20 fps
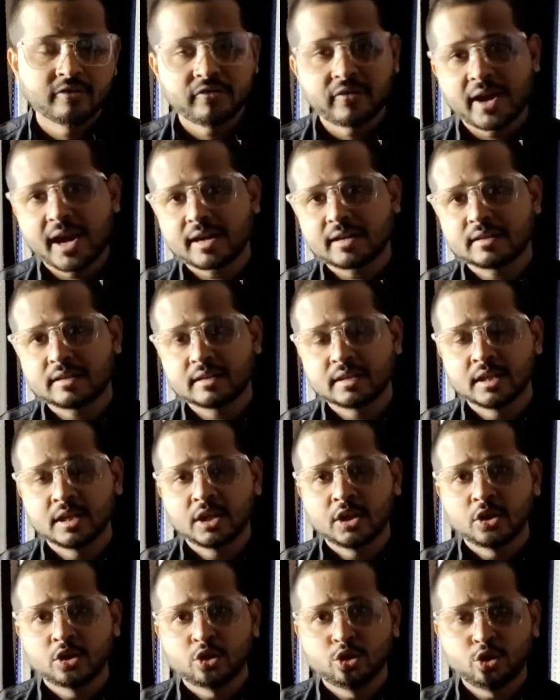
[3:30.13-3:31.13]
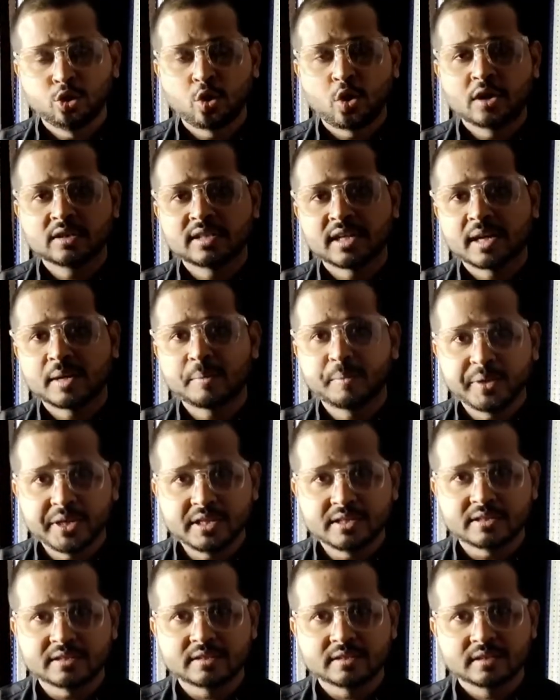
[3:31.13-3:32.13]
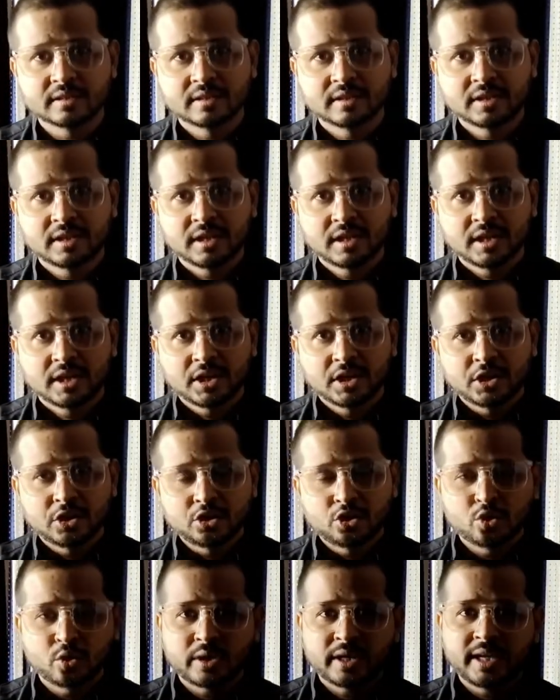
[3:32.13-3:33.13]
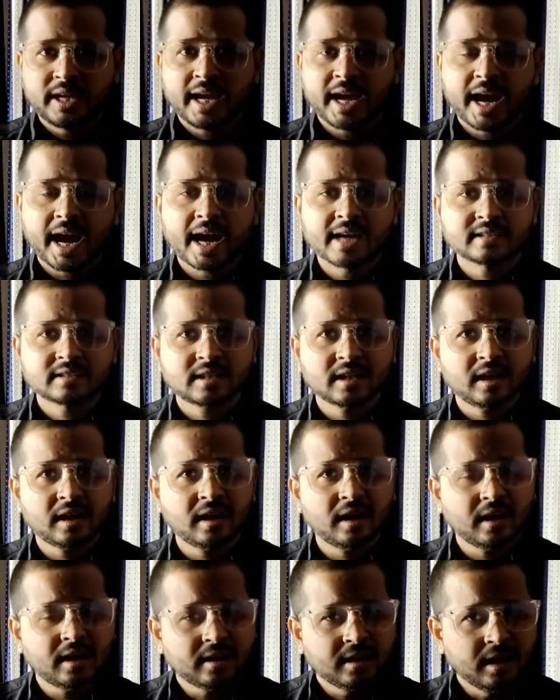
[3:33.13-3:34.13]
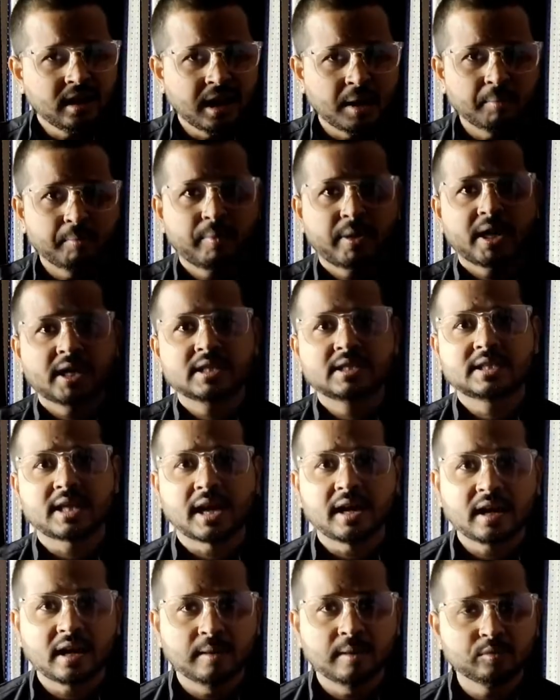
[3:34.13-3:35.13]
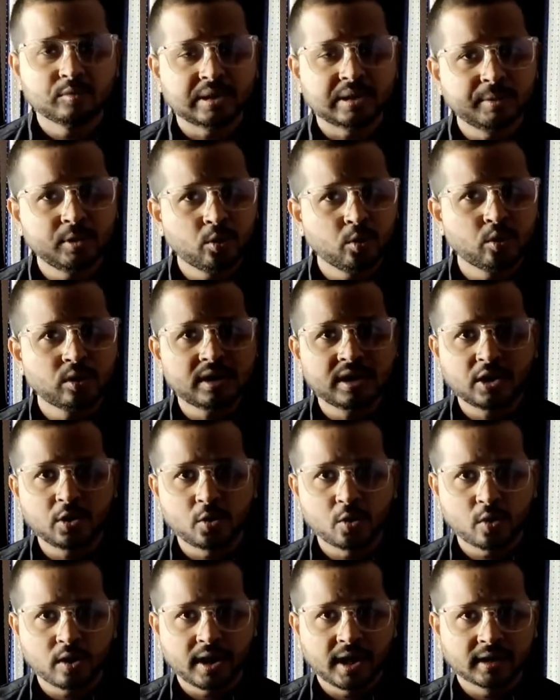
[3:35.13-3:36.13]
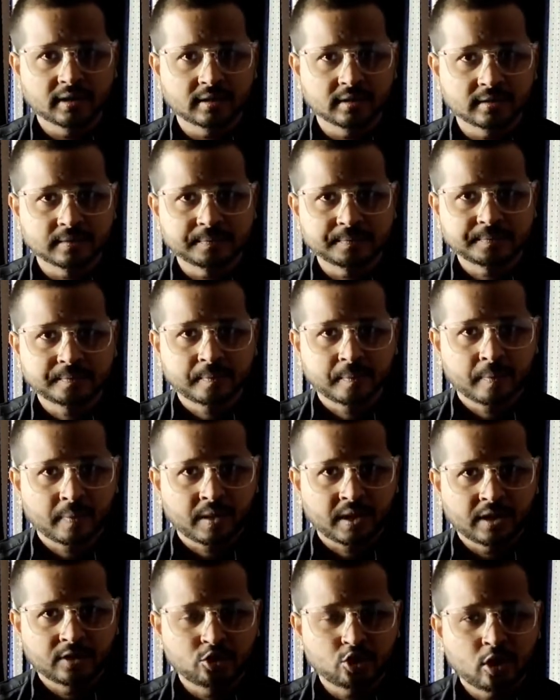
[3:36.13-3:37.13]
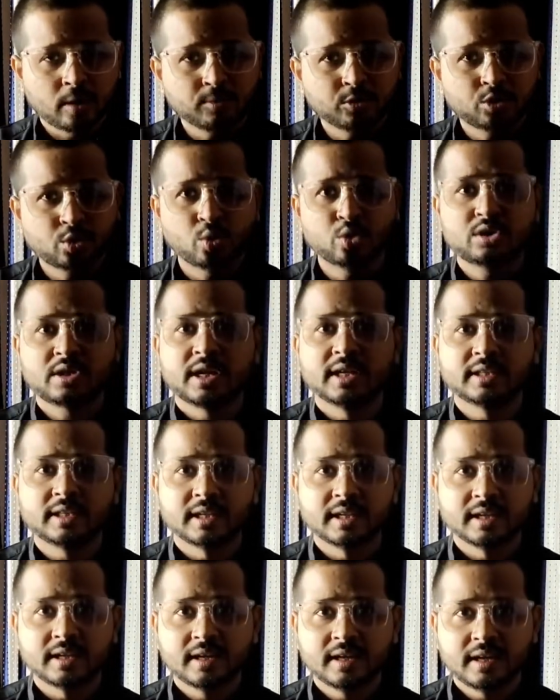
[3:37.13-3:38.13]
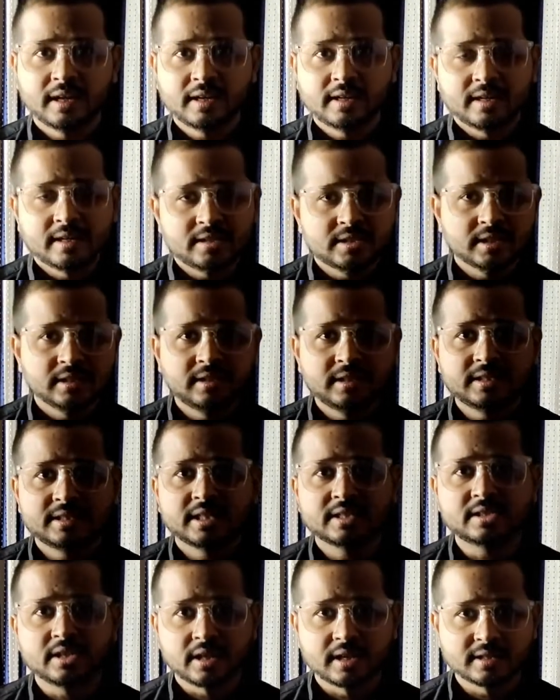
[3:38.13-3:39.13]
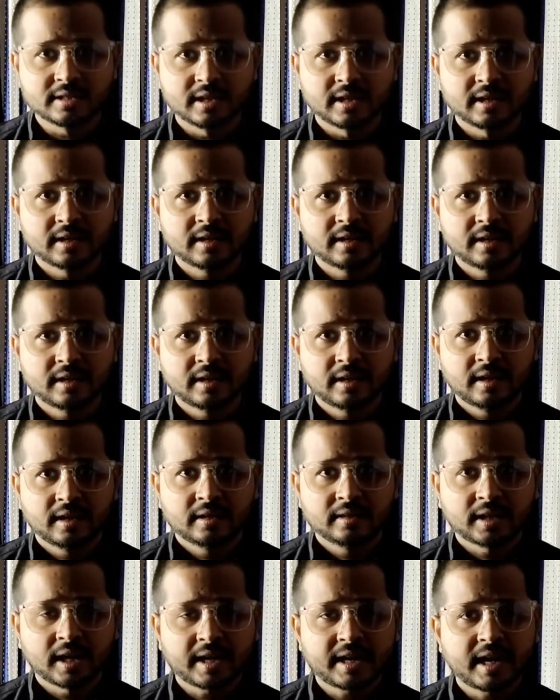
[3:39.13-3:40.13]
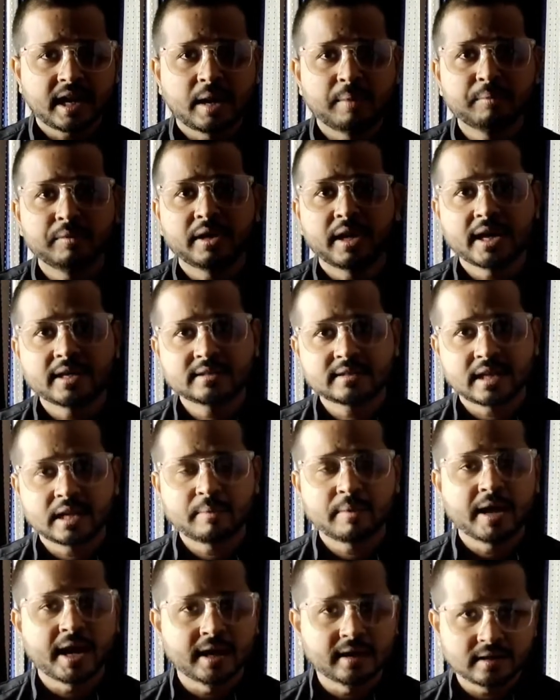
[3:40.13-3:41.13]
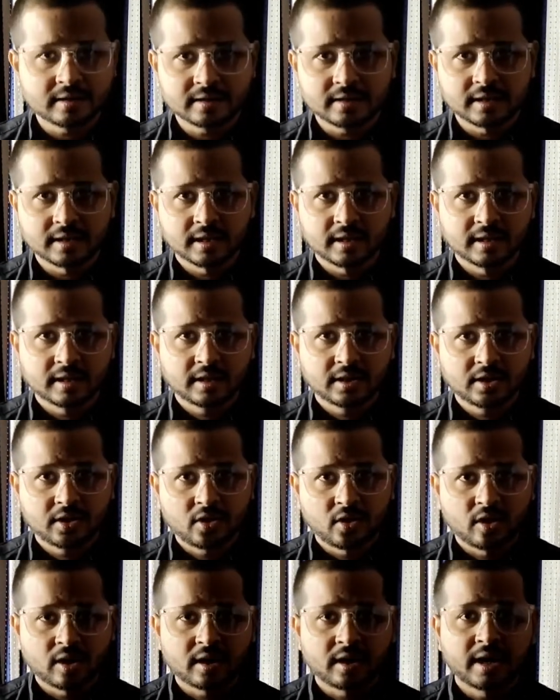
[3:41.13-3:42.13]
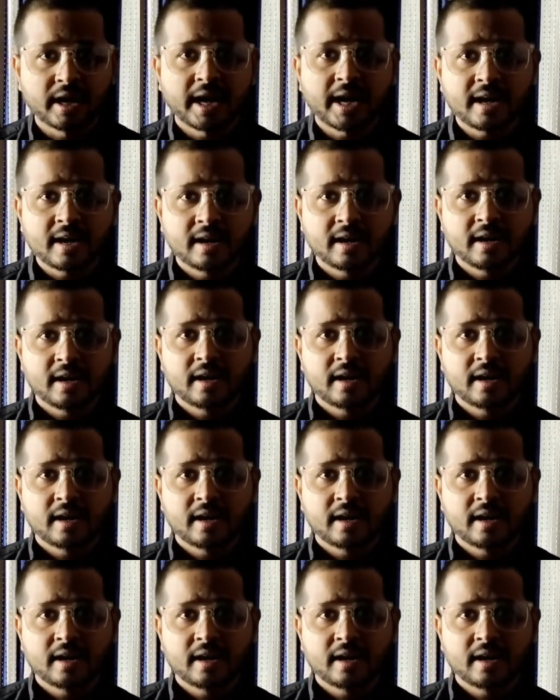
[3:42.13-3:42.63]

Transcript: इनफैक्ट 2020 जो कि ऐसा लंबा साल हम सभी लोगों के लिए हो गया था जो हम सोच रहे थे ये जल्दी से चला जाए ताकि हम नए साल में एंटर करें और नए